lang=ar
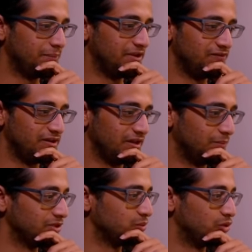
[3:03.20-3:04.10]

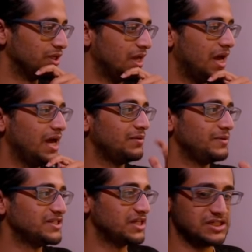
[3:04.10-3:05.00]
بيرفليم مزبوط
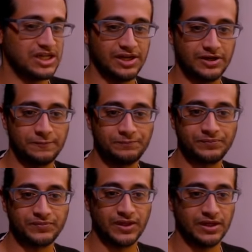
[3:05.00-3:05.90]
هذا بليزر سلاير
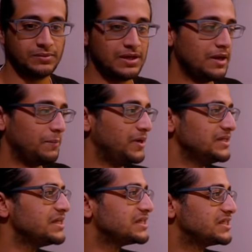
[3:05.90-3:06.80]
طيب
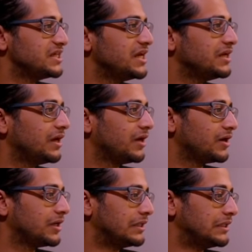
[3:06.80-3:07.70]
بليزر
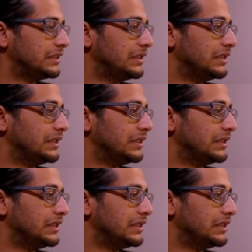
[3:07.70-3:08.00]
سلاير